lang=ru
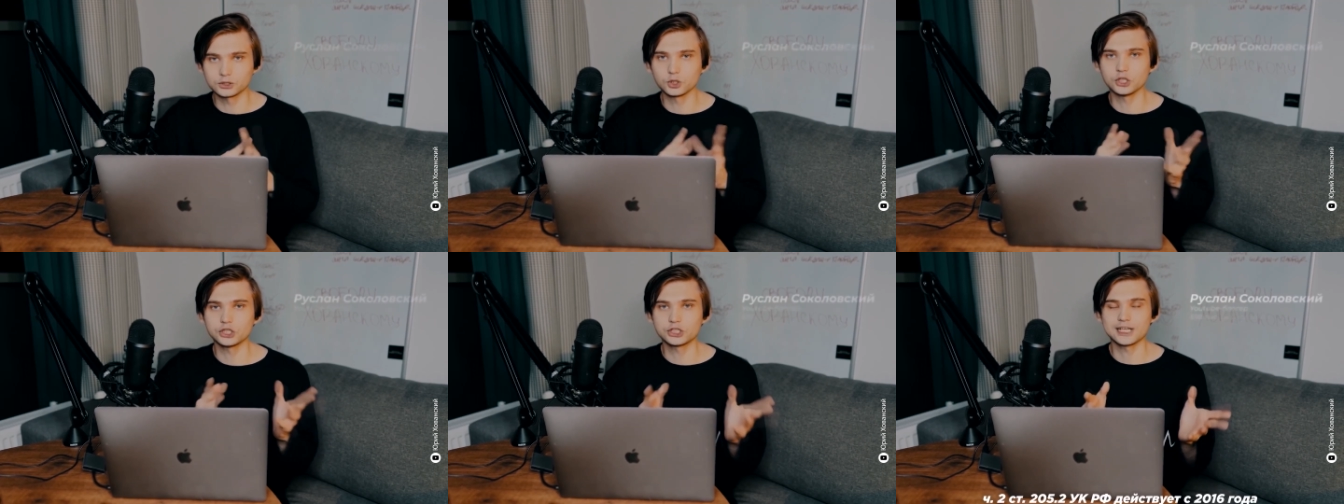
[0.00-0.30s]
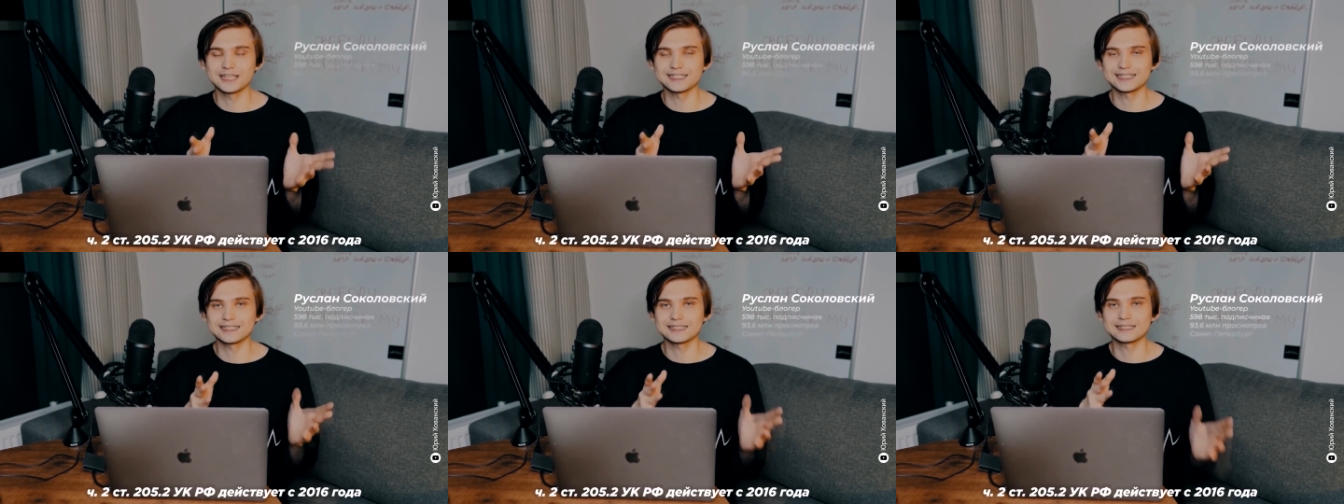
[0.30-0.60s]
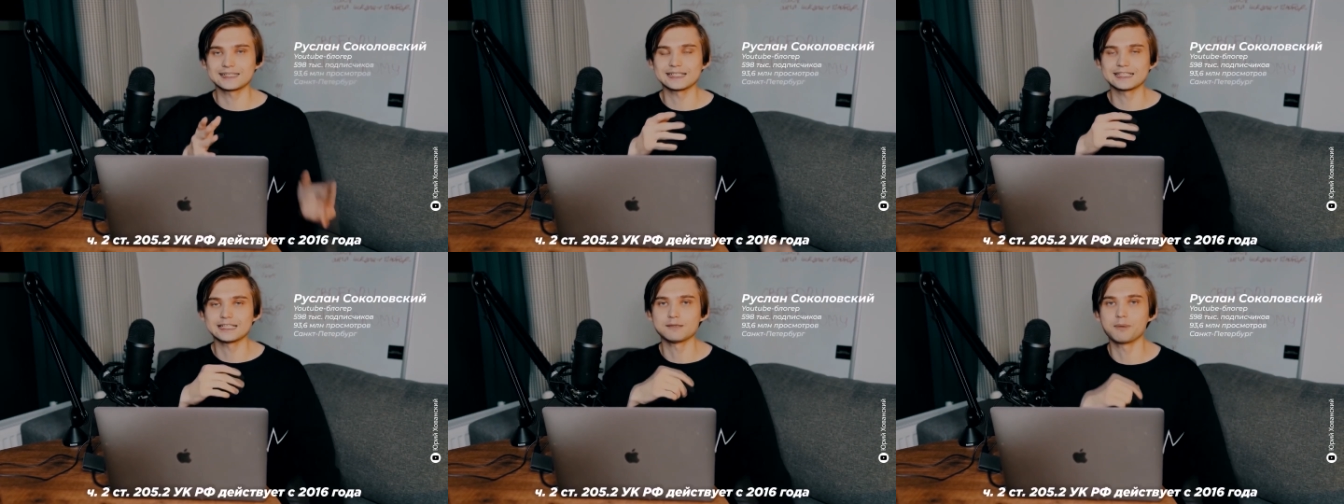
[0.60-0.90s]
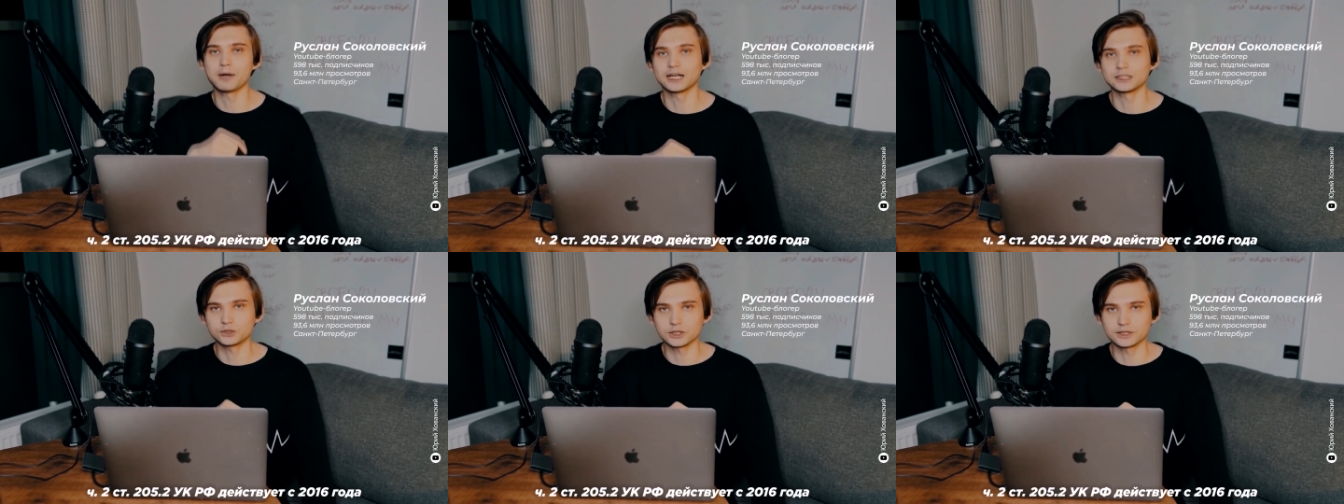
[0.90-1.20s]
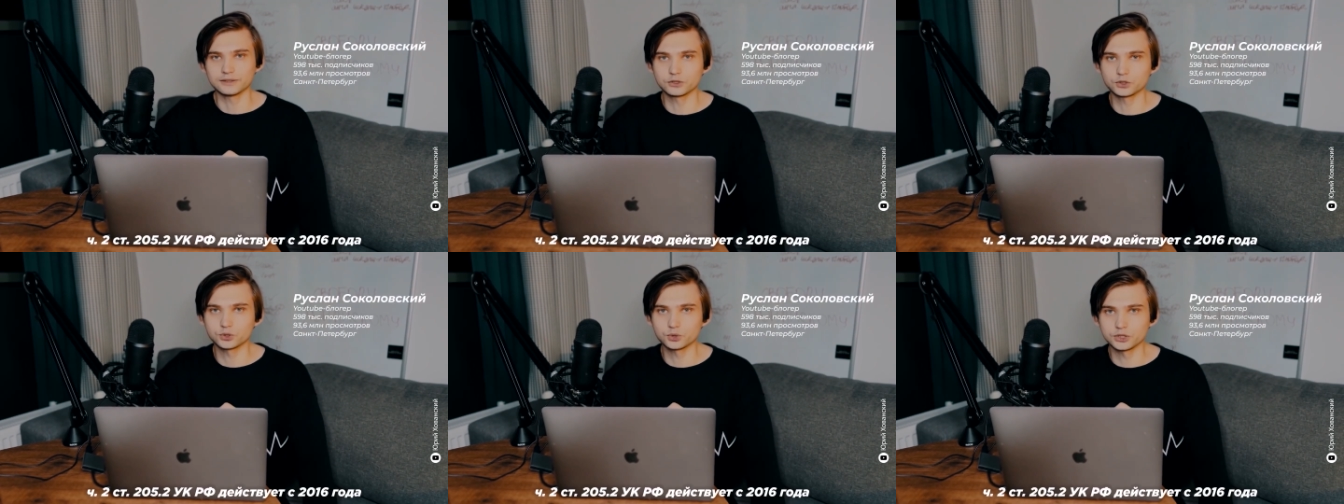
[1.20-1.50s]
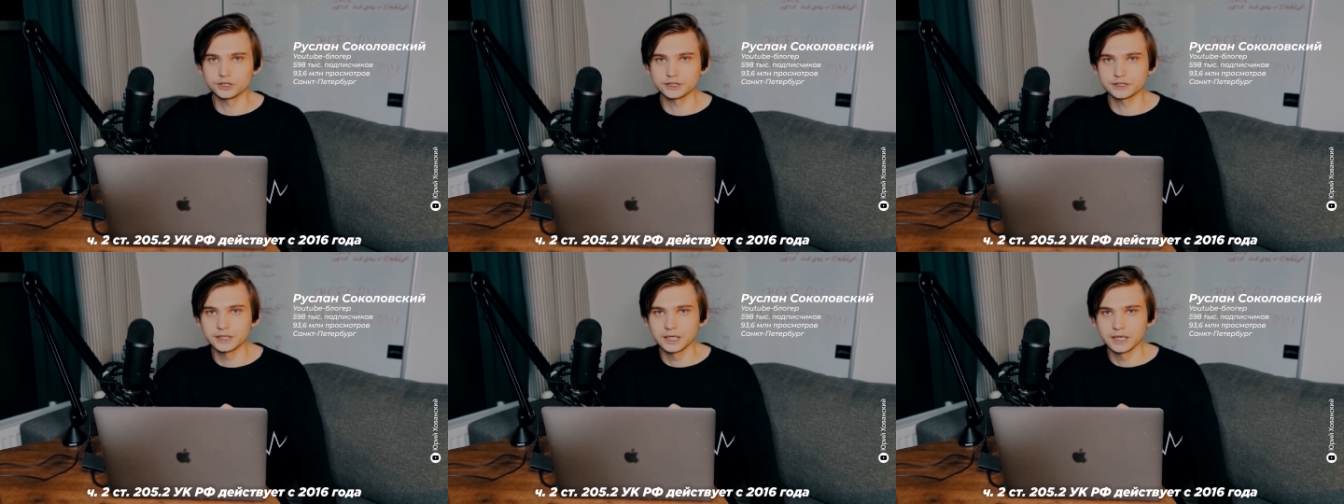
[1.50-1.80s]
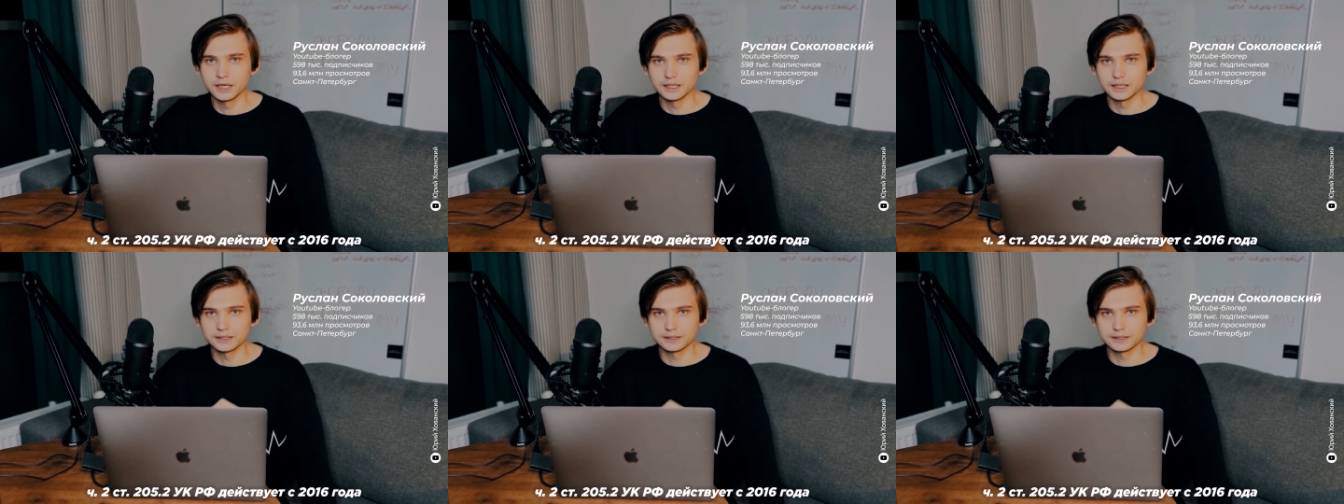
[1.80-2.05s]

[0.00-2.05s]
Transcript: той части статьи, по которой его судят,